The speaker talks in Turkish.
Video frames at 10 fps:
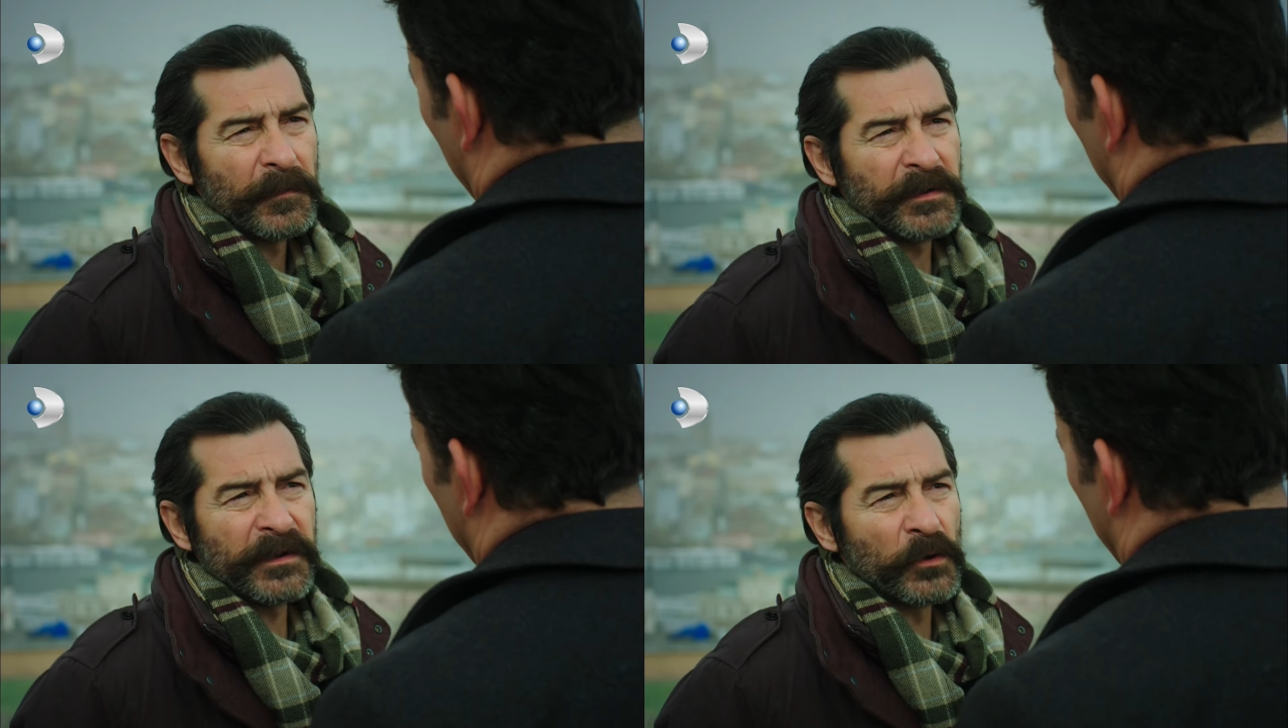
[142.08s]

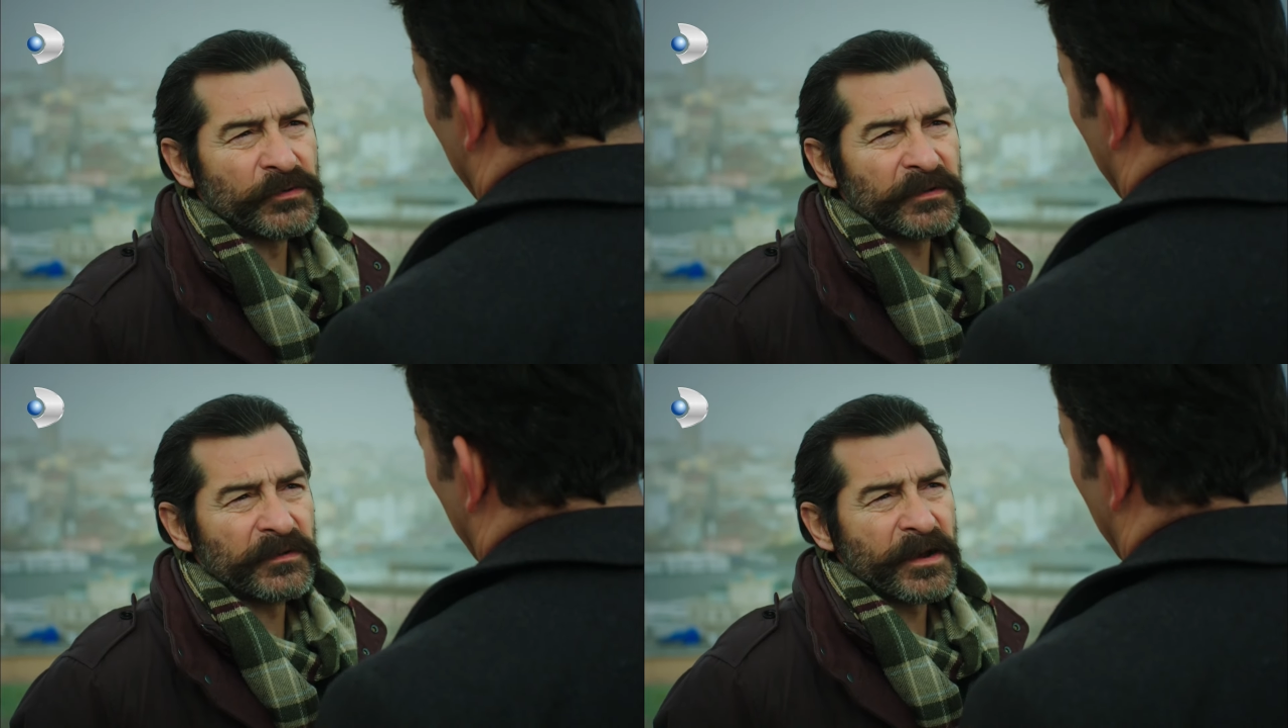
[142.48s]
Niye
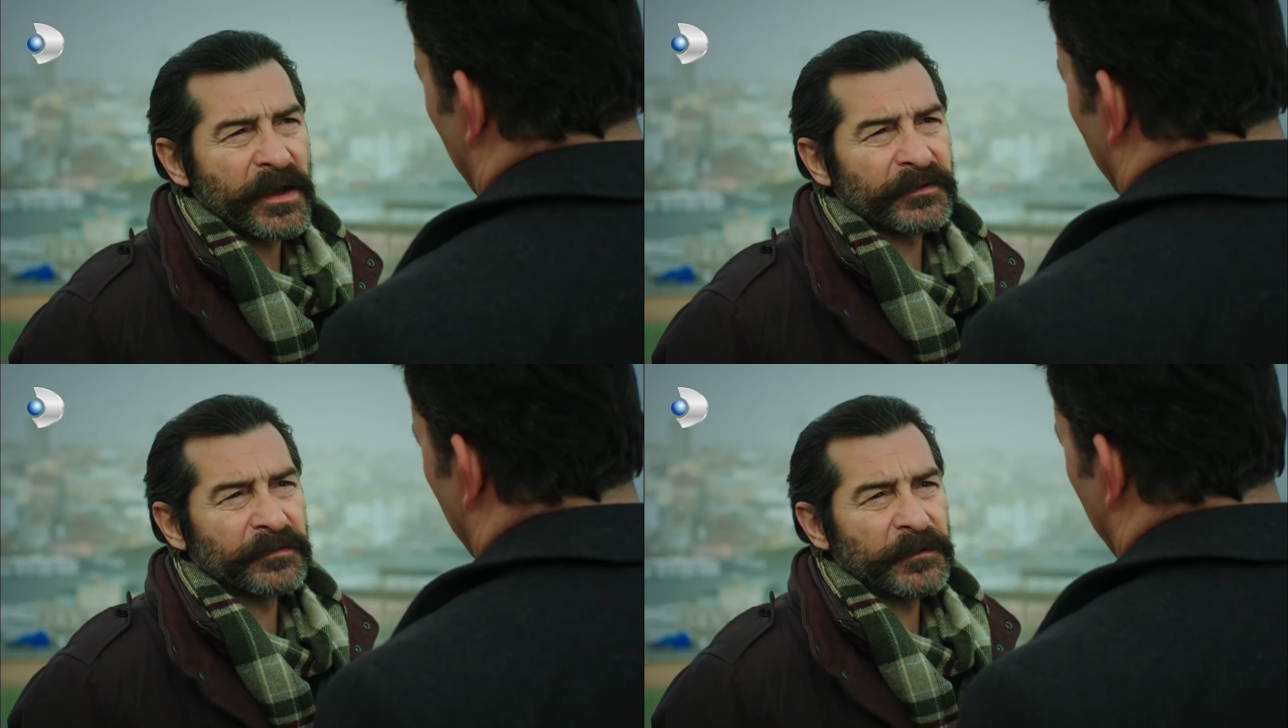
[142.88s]
göz diktin
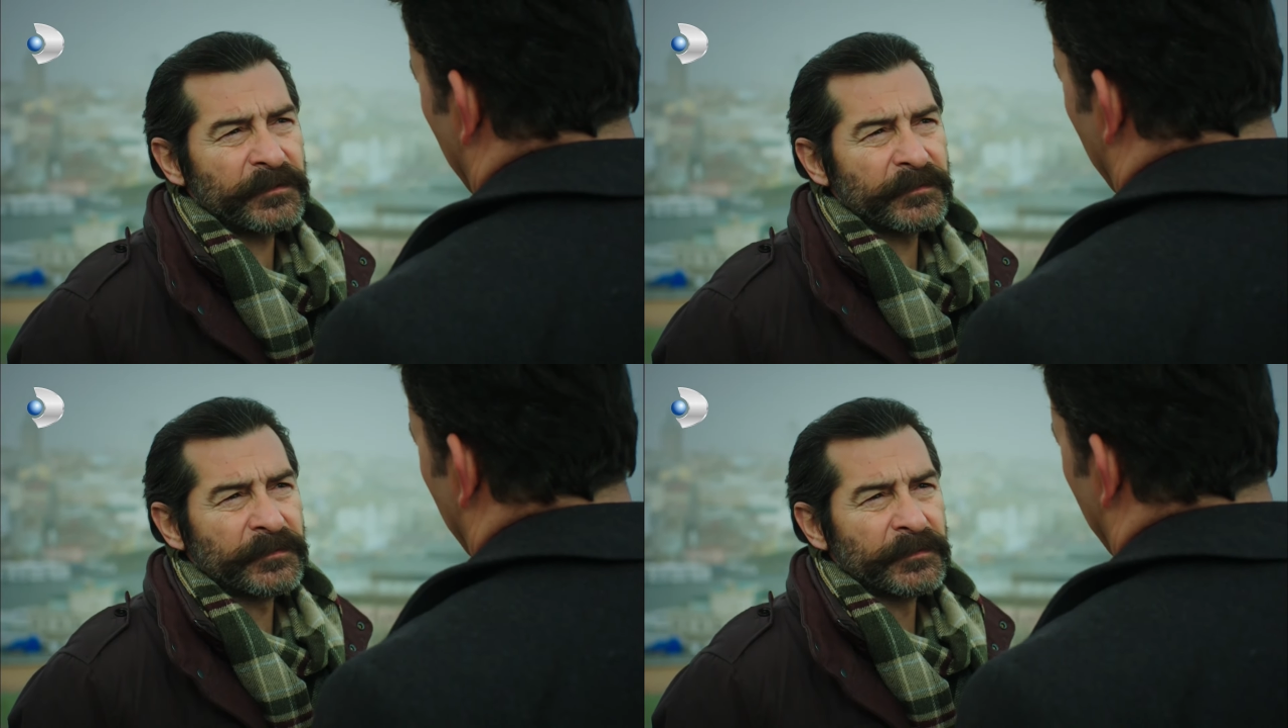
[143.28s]
hayatıma?
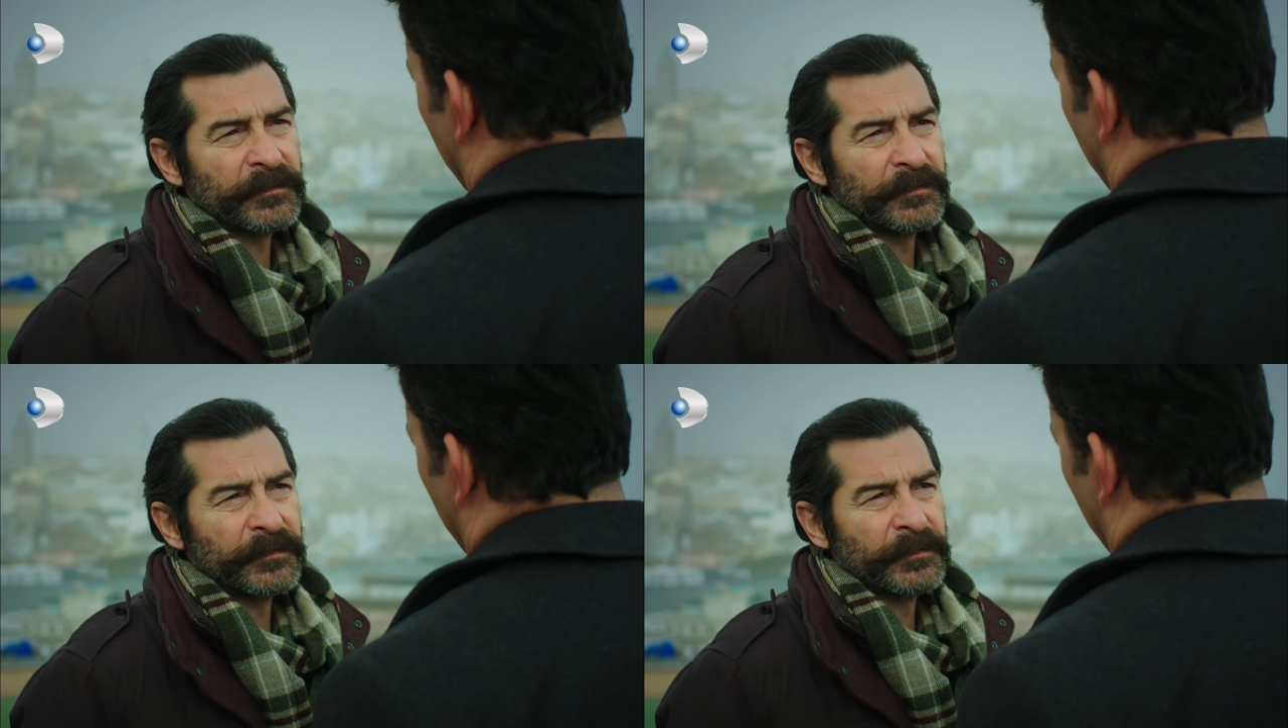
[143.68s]

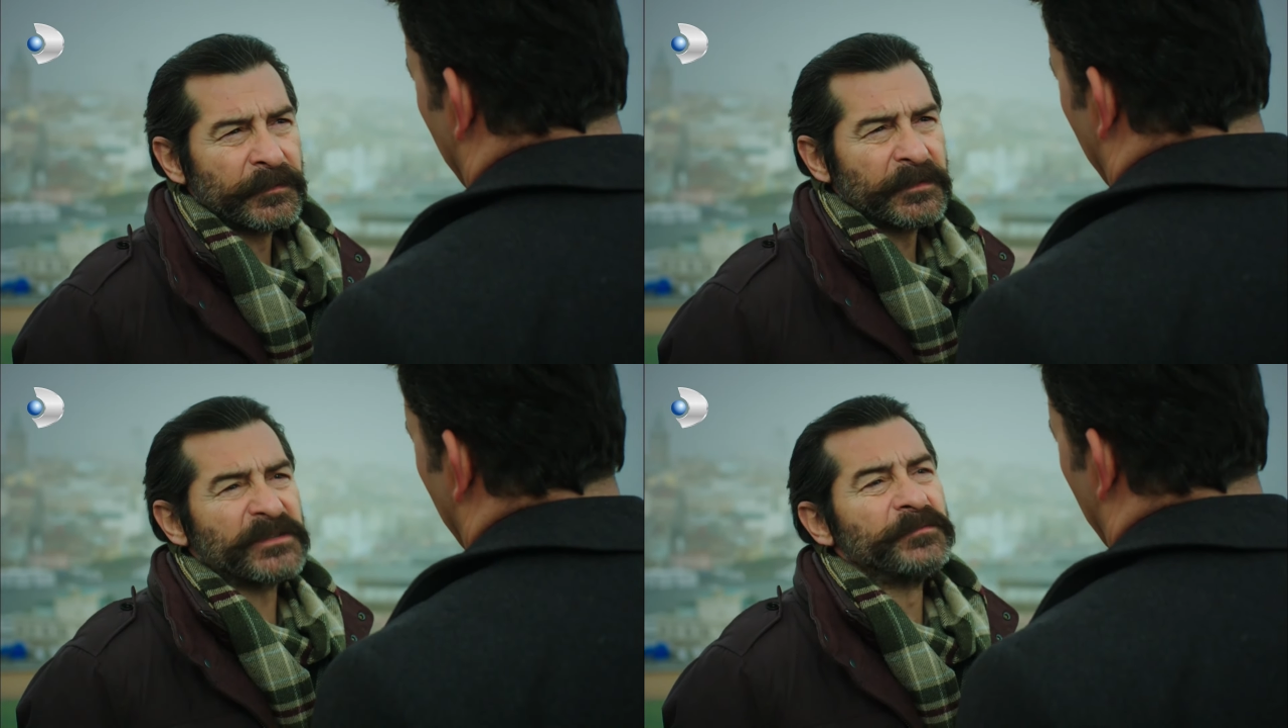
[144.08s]

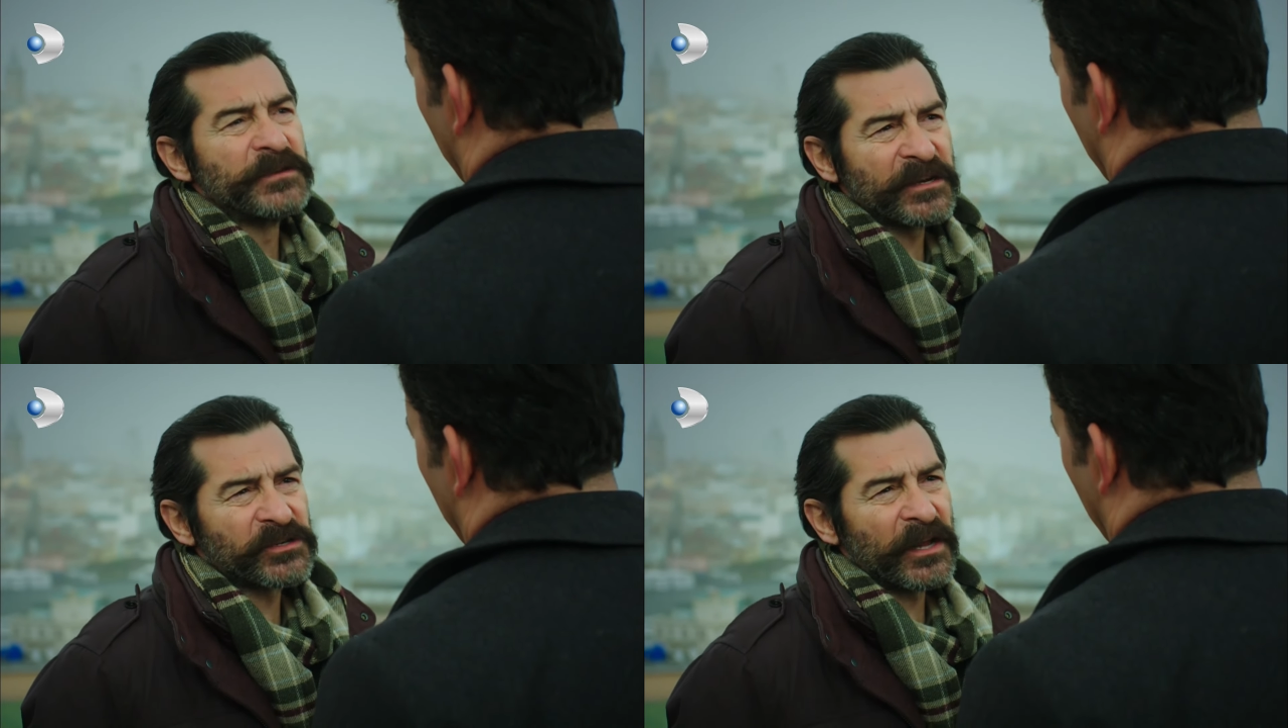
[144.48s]

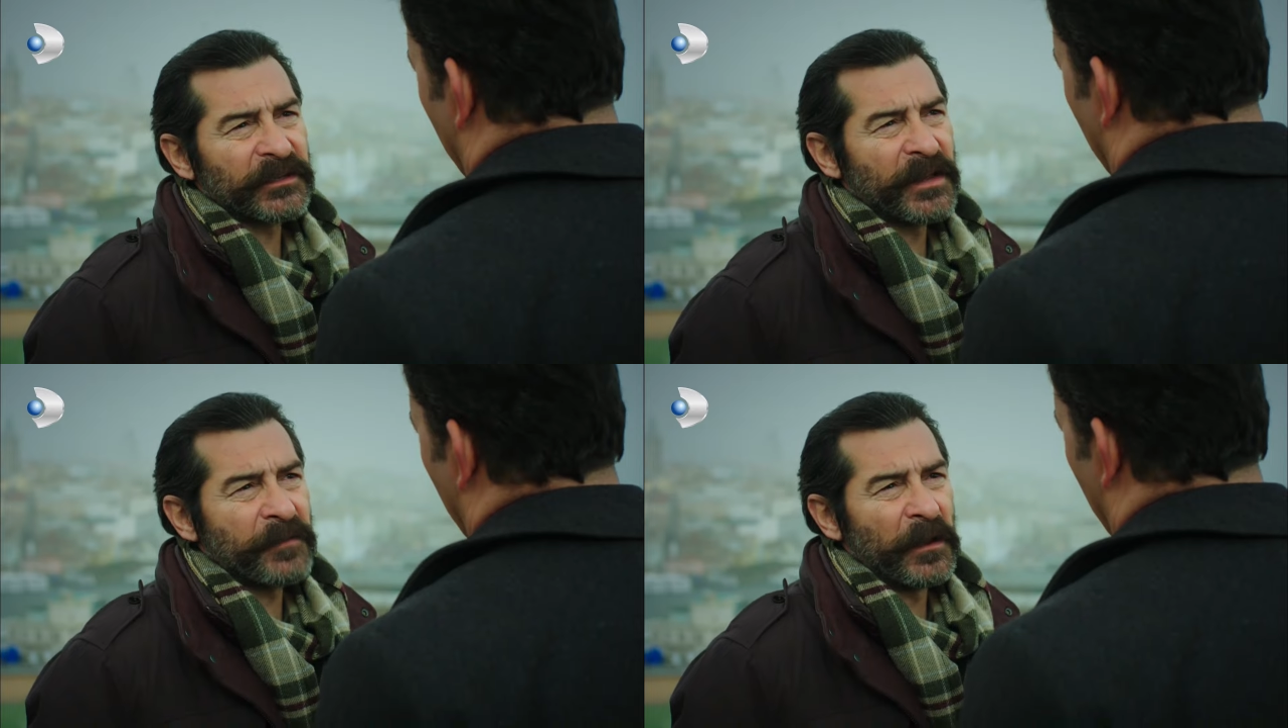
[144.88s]
Kızımı niye
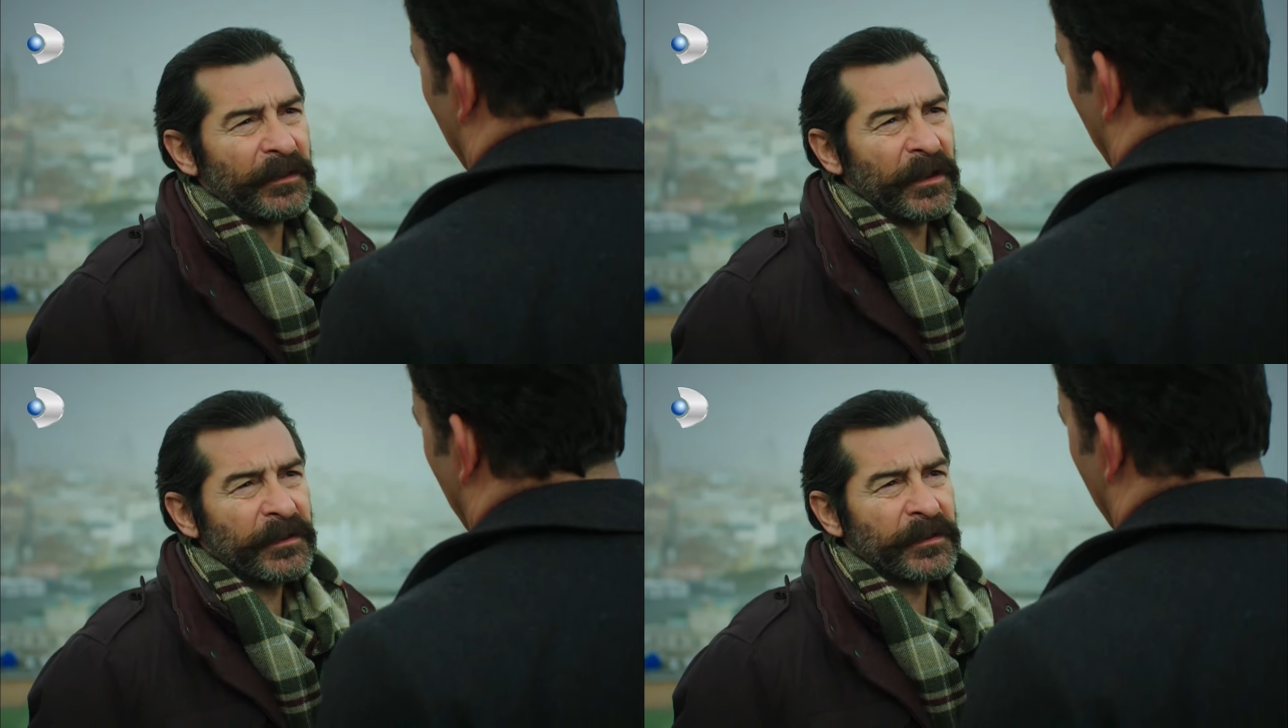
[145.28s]
çaldın lan
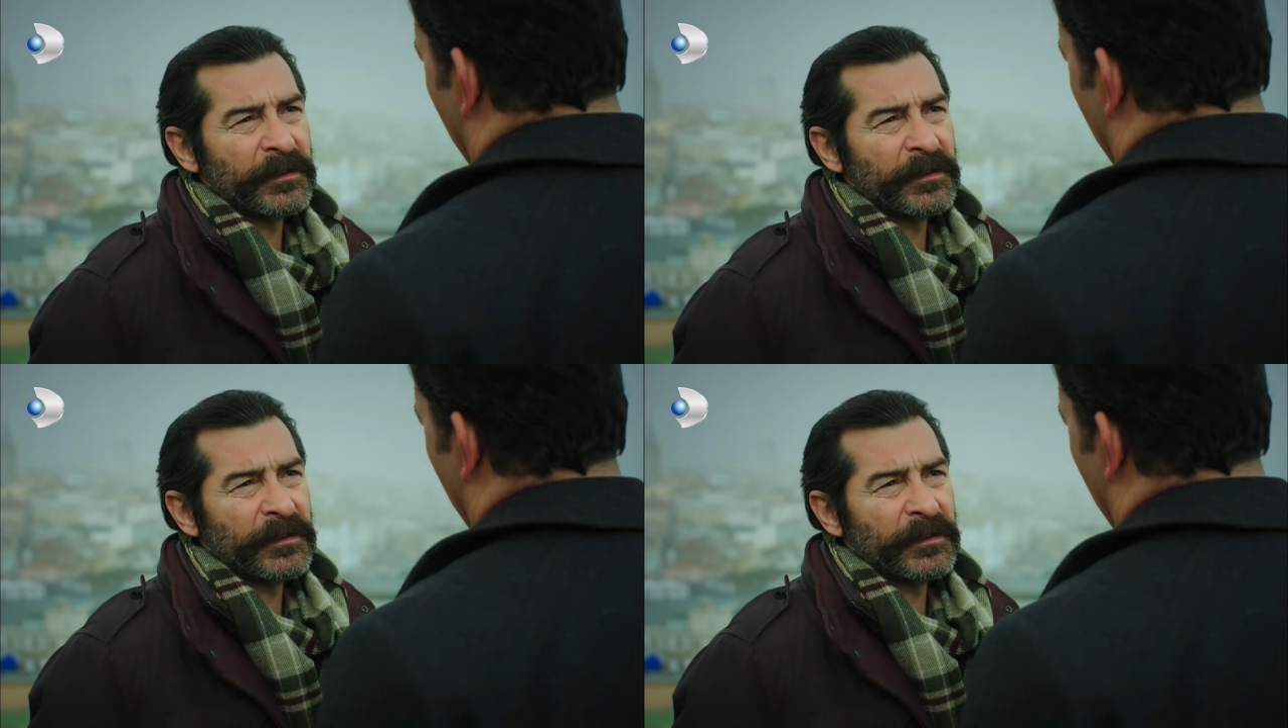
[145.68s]
benden?